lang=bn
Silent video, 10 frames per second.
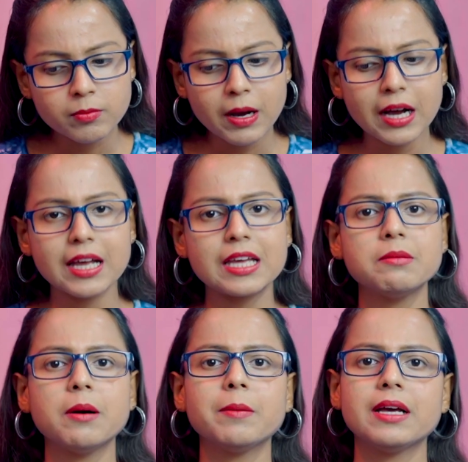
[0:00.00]
মাকে
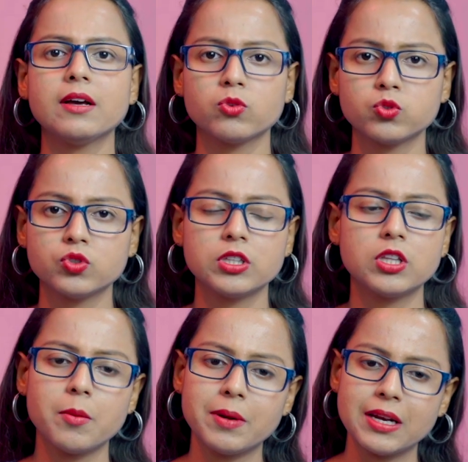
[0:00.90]
কিভাবে ওষুধ
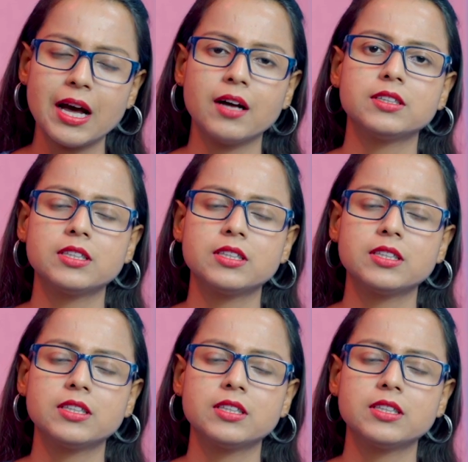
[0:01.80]
দিতে হবে না